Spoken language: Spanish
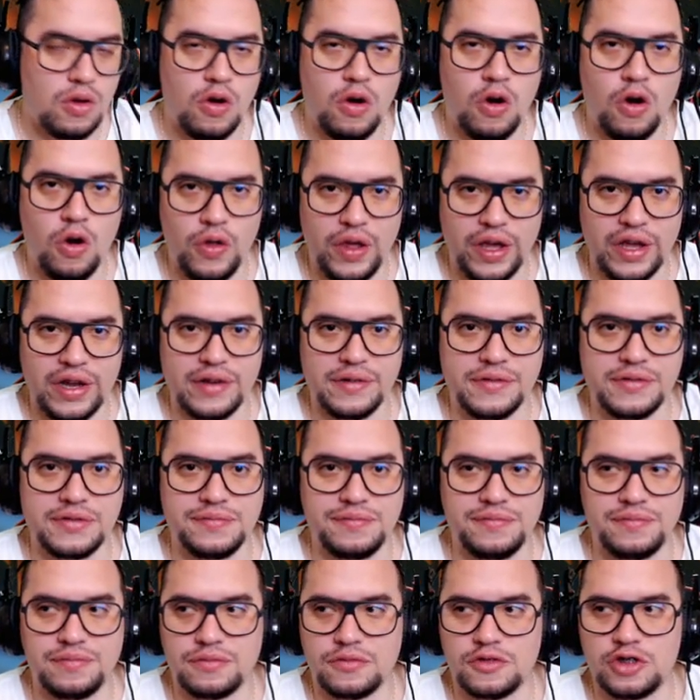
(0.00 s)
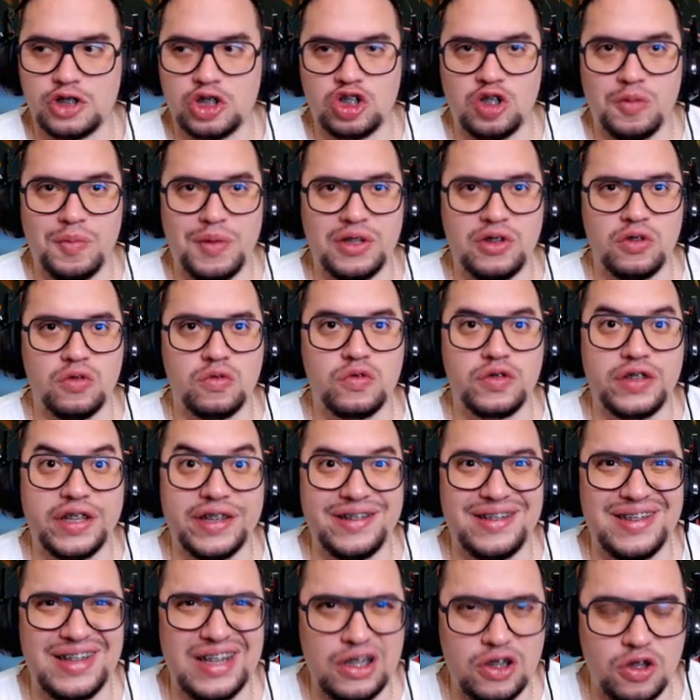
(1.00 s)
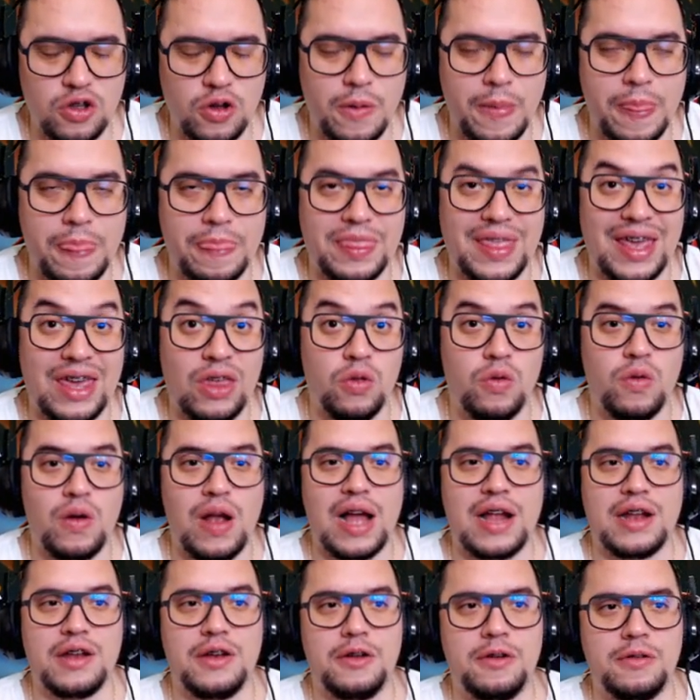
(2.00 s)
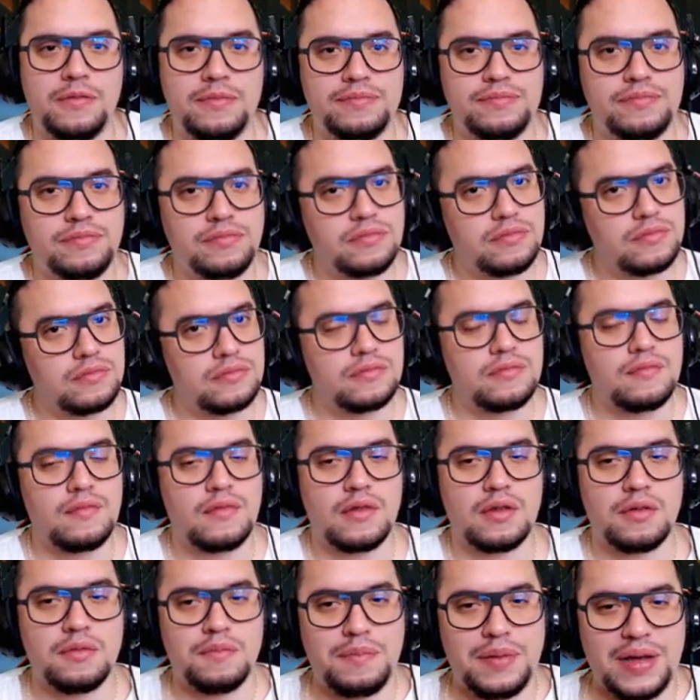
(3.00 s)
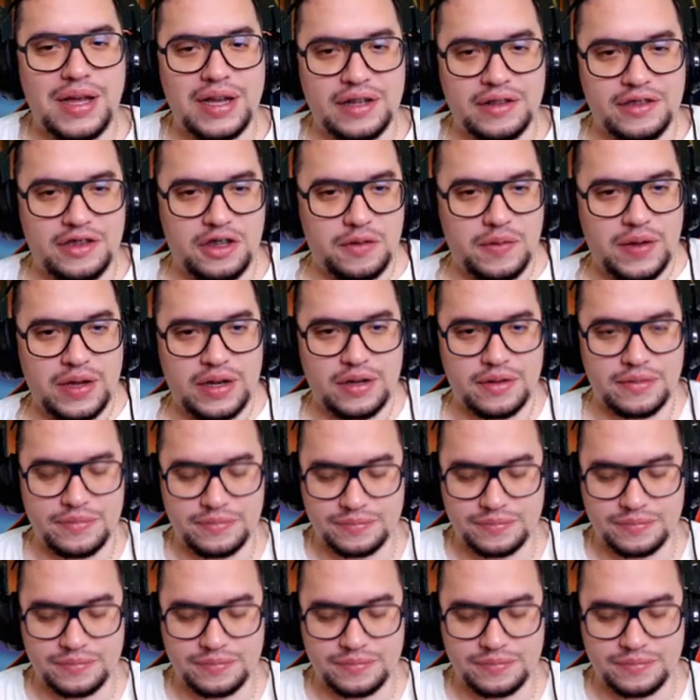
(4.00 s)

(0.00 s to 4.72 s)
joder. Estoy tomando un tecito de durazno para activar.